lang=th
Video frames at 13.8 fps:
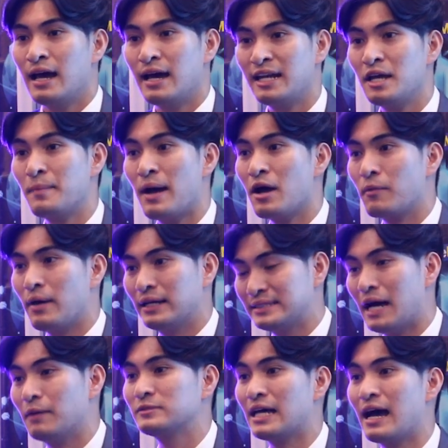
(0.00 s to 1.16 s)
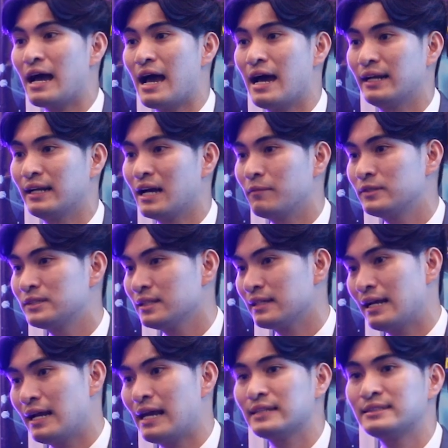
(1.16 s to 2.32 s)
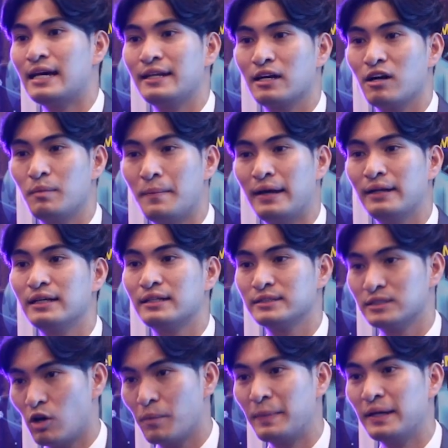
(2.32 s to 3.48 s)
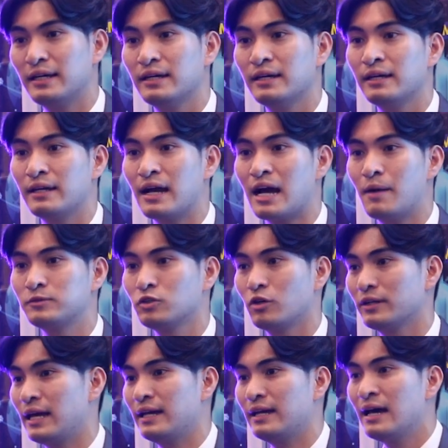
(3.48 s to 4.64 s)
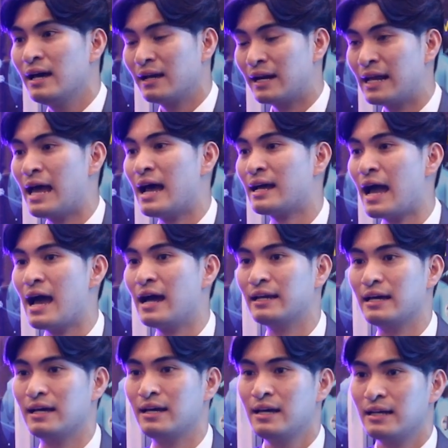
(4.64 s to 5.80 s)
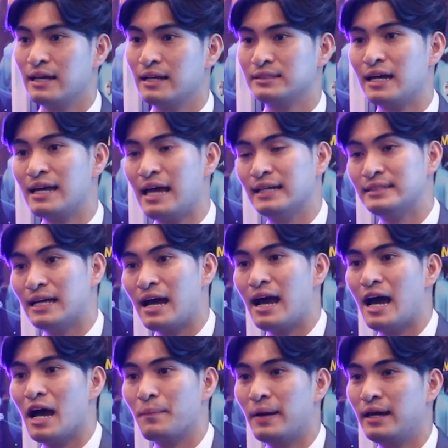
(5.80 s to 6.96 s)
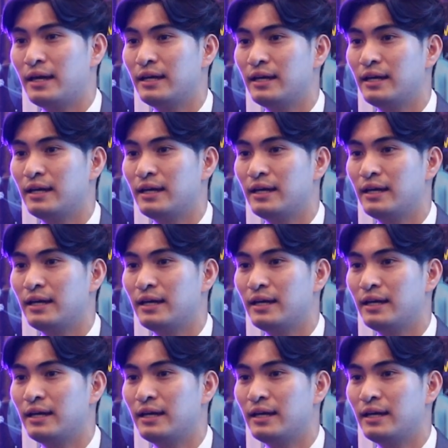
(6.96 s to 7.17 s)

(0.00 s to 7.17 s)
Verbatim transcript: ให้ได้มากกว่า 3 สาขานะครับ ซึ่งในระยะสั้นเนี่ยก็ประมาณ 1-2 ปีนะครับส่วนในระยะกลางเนี่ยอยากจะขยายสาขาไป